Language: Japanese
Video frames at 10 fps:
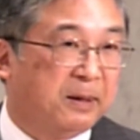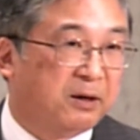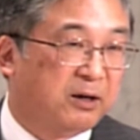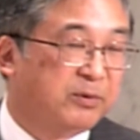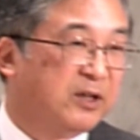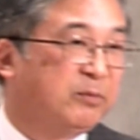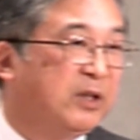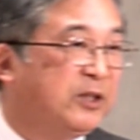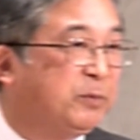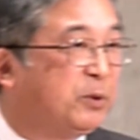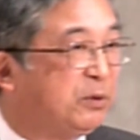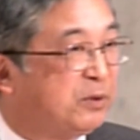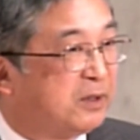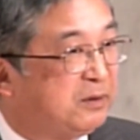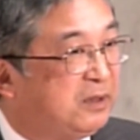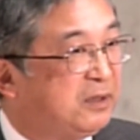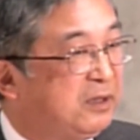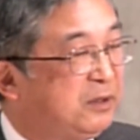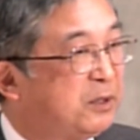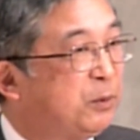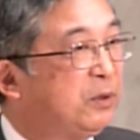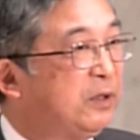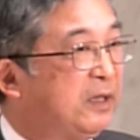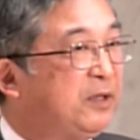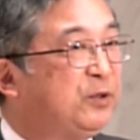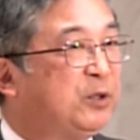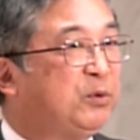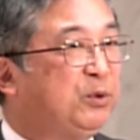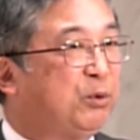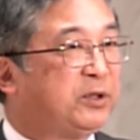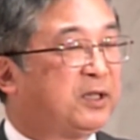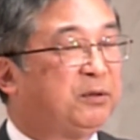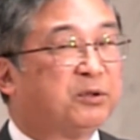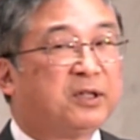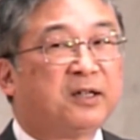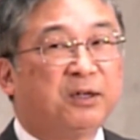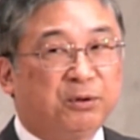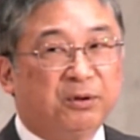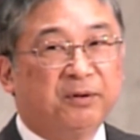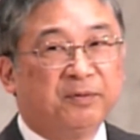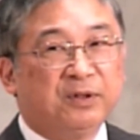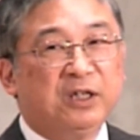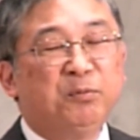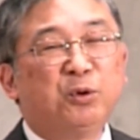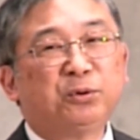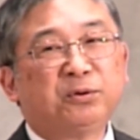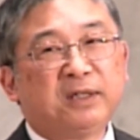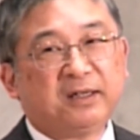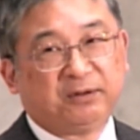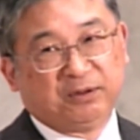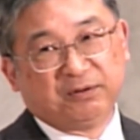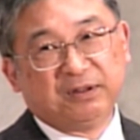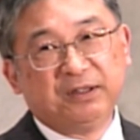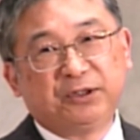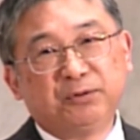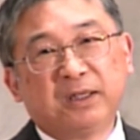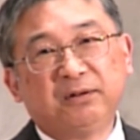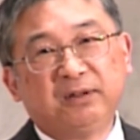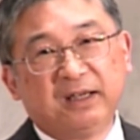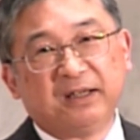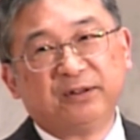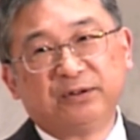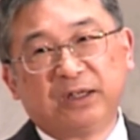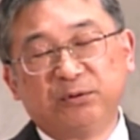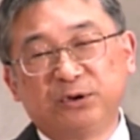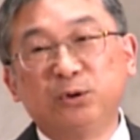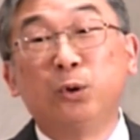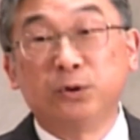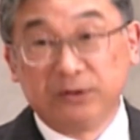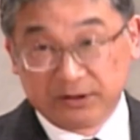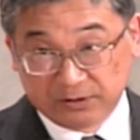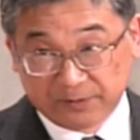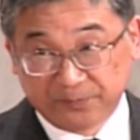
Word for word: アブラハムはエジプトに下っていった時にね自分の奥さんのサラを妹だっていうふうに偽ってあの過ごすんですよ。